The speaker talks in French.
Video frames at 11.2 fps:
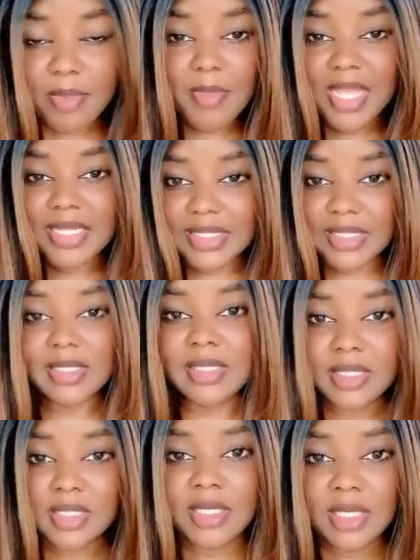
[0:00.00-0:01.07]
Elle-même, elle dit
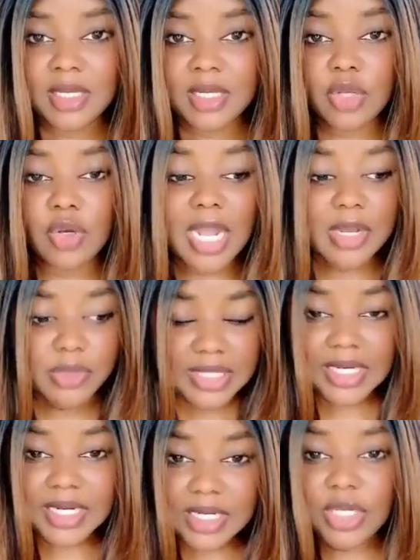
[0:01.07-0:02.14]
il y aura une
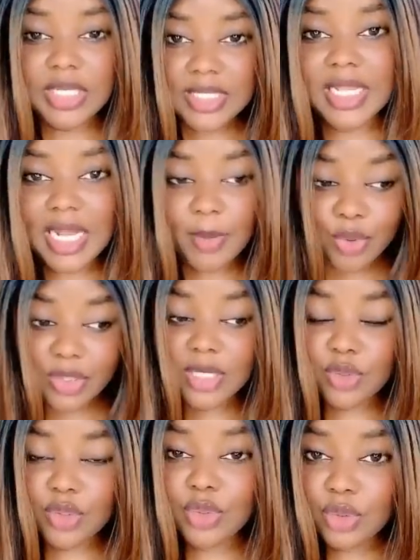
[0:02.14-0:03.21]
série de décès la
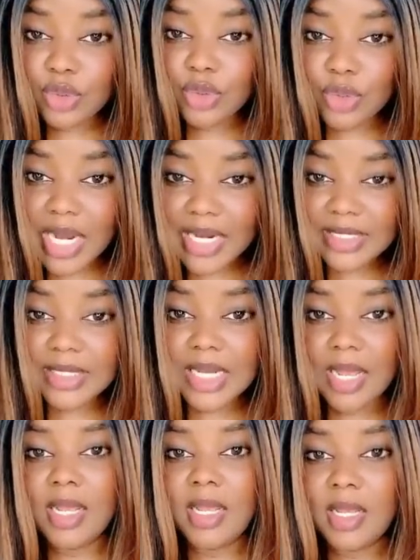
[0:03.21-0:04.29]
prochaine sur, la liste là.